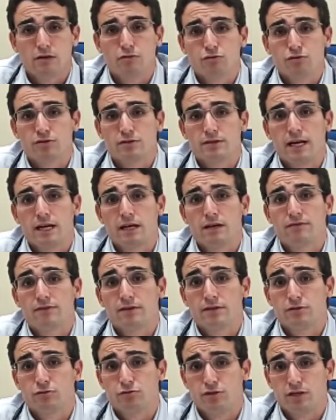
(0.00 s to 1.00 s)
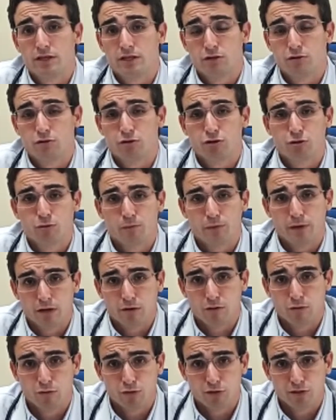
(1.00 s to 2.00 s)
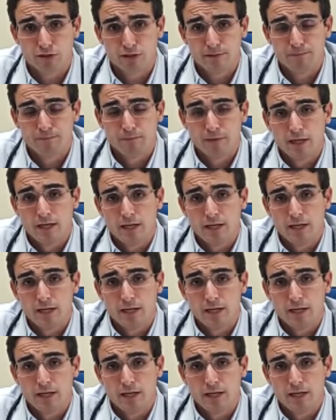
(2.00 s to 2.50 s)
consegue fazer o diagnóstico precoce